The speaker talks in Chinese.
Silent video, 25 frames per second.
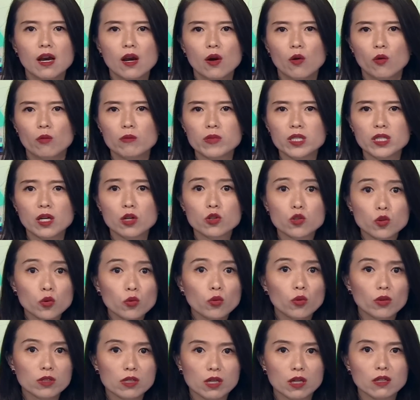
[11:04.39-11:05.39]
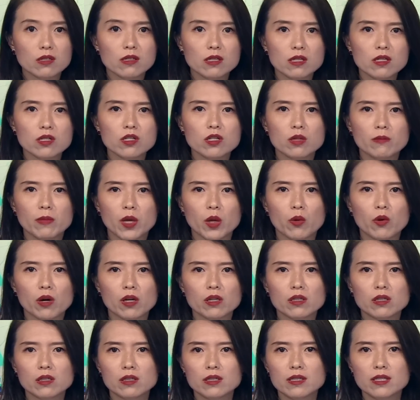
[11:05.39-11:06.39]
我们知道中国曾经是美光
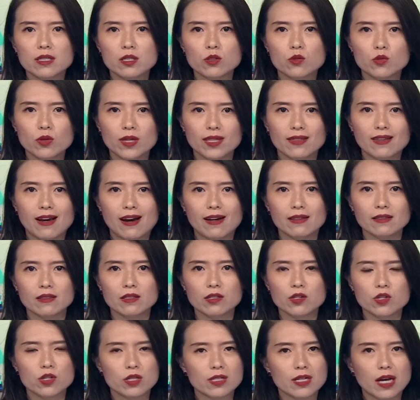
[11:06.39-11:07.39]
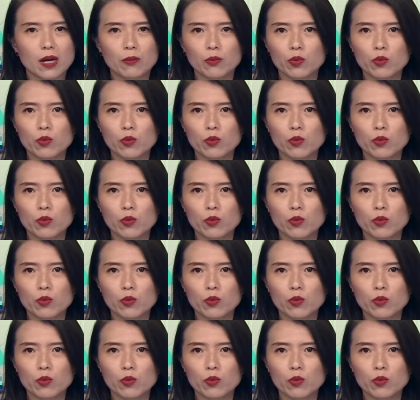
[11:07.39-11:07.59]
科技最大的市场，